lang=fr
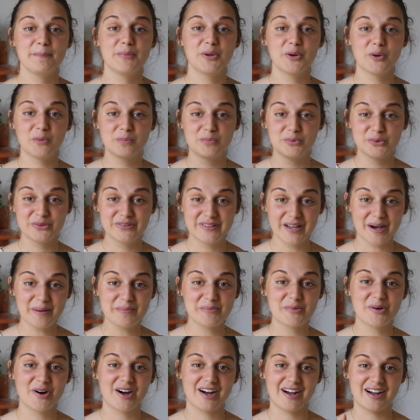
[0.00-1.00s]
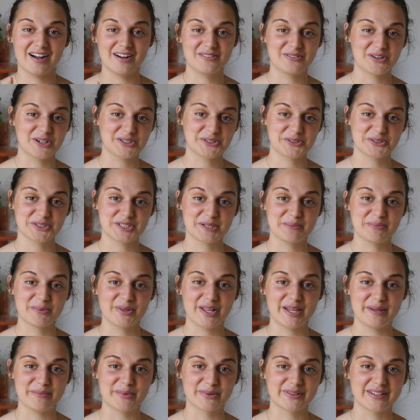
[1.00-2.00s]
Mais au bout d'un mois à avoir changé
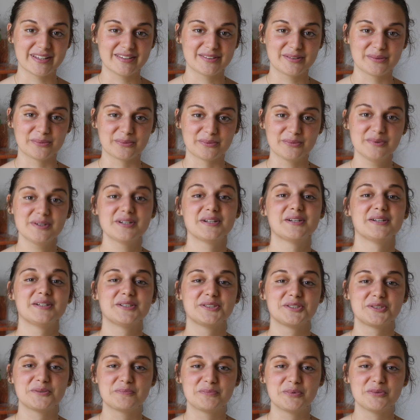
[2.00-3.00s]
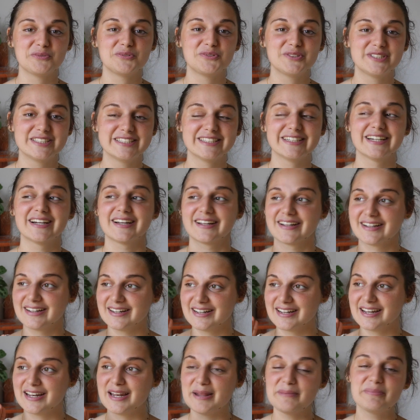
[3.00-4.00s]
mon alimentation, je peux vous dire
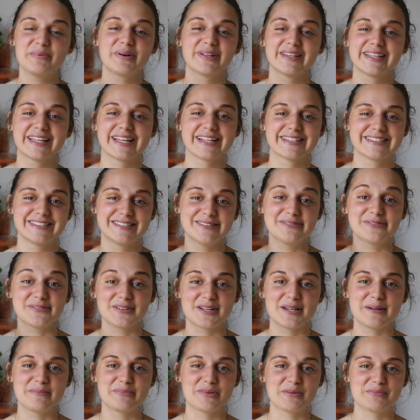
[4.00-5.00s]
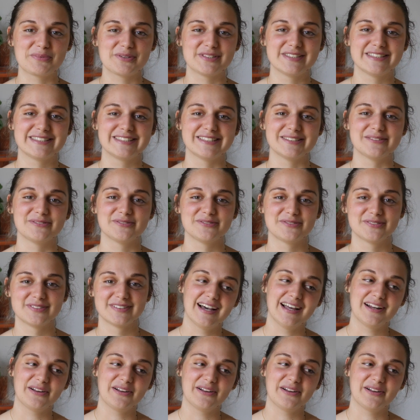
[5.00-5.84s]
les points négatifs et les points positifs.